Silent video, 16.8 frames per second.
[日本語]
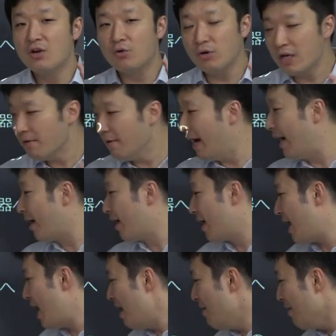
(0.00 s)
これは
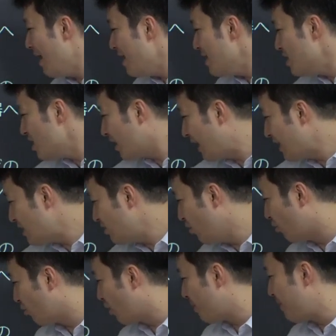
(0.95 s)
平和維持活
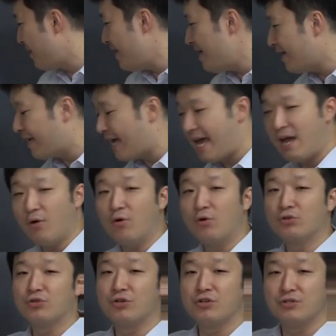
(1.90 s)
動、これ
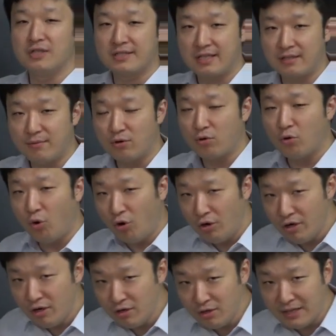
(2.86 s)
ピーケーオー というんですけども、
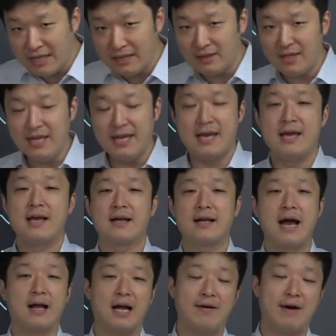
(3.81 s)
こういうのだって
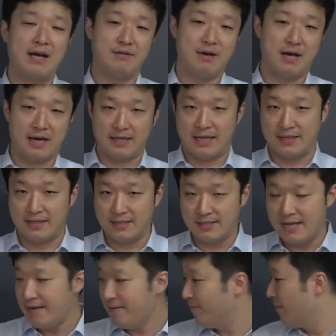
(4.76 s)
関わるわけなんで
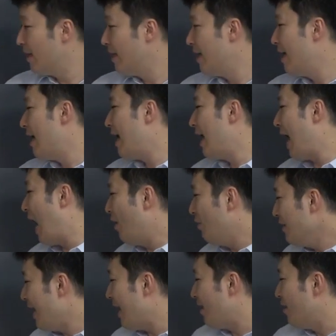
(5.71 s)
すね。あ
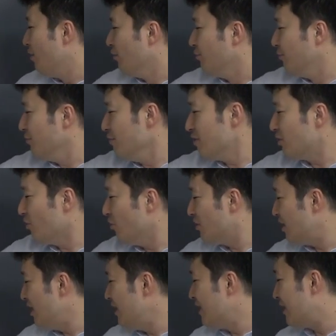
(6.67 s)
のね、紛
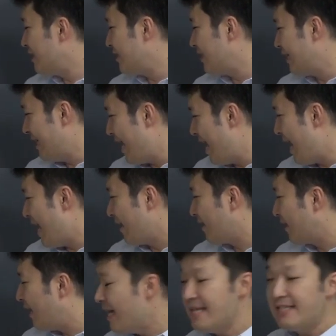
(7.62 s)
争地域
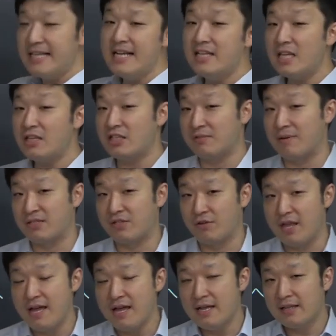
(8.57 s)
で停戦したとします
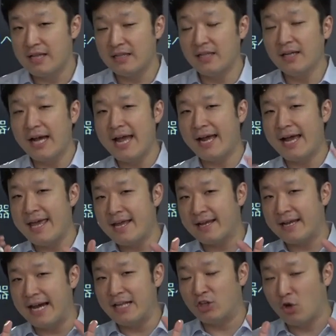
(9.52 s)
よね。戦いが一
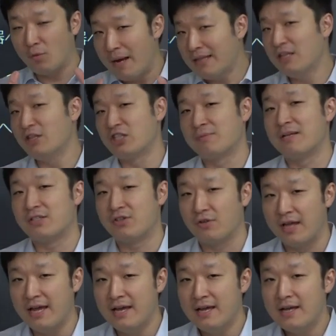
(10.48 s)
回止まったとします
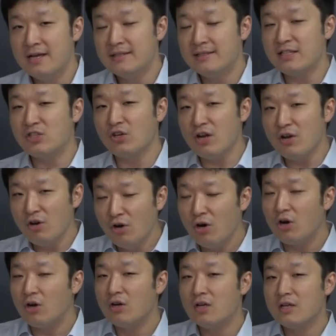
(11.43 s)
よね。でそれ
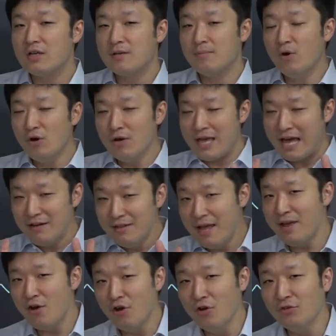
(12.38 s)
をもうやる
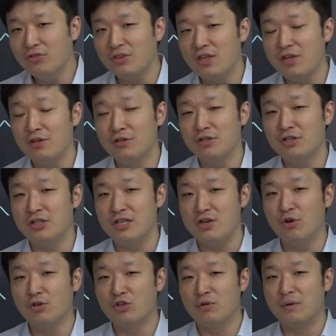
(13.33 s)
なよっていうふうに
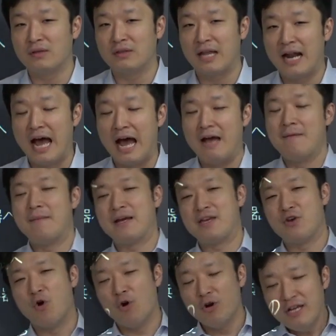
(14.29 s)
言おうと思ったら、まあ、
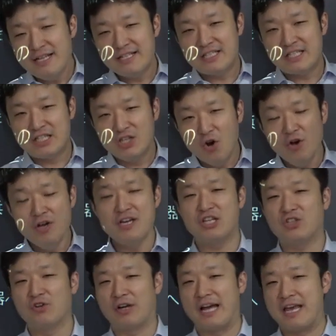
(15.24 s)
より強い
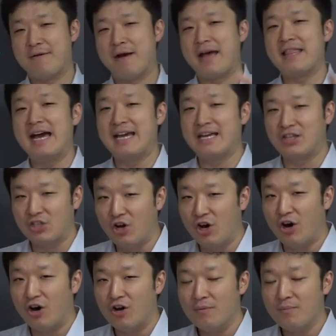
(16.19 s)
人が言わない
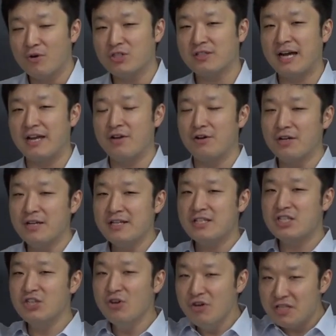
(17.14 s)
と、もしくはより
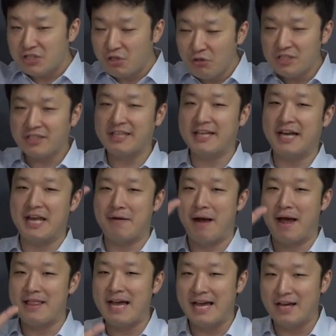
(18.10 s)
強い組織が言
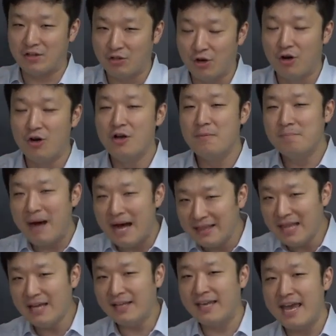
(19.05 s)
わないと、ま
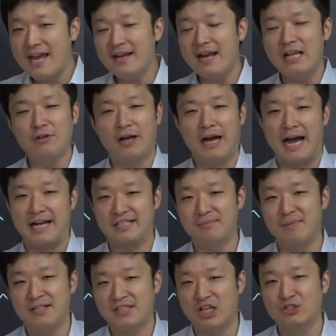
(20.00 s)
た喧嘩とか
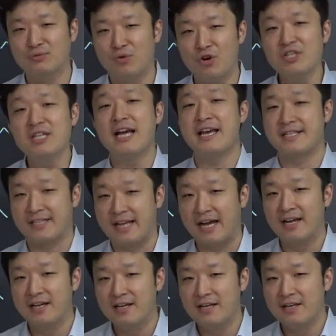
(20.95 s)
始めちゃうもんじゃないです
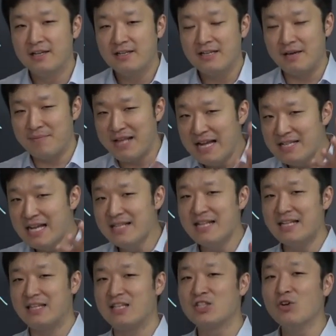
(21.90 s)
か。いや皆さ
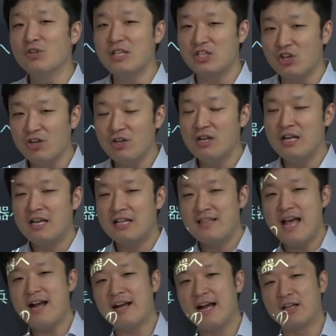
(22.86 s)
んだってそうでしょ。
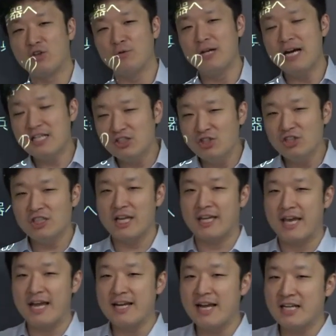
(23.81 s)
なんか友達同士で
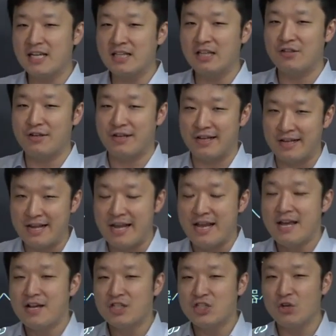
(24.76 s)
喧嘩してた時
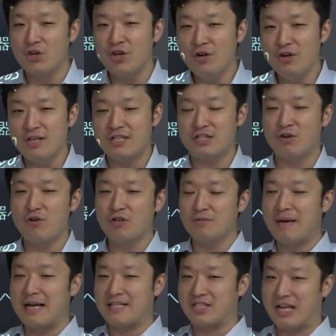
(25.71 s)
に、それよりすご
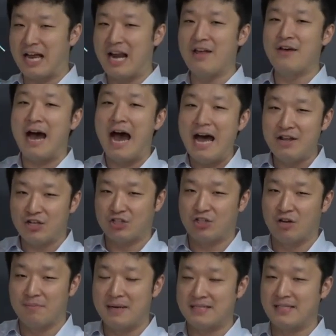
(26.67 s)
くまあ力のある
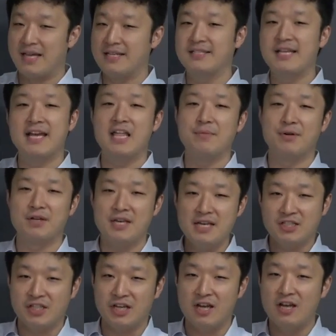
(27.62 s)
人、まあ、先生でも
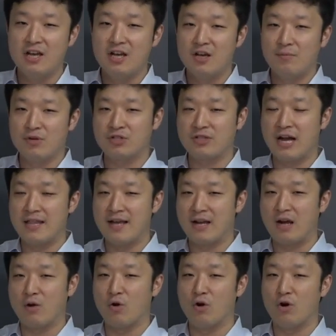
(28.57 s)
いいし、もしくはな
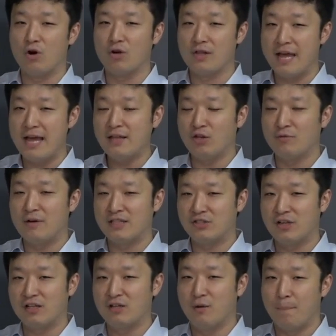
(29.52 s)
んかこうね、友
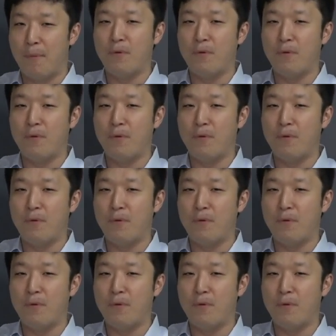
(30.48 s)
達の中の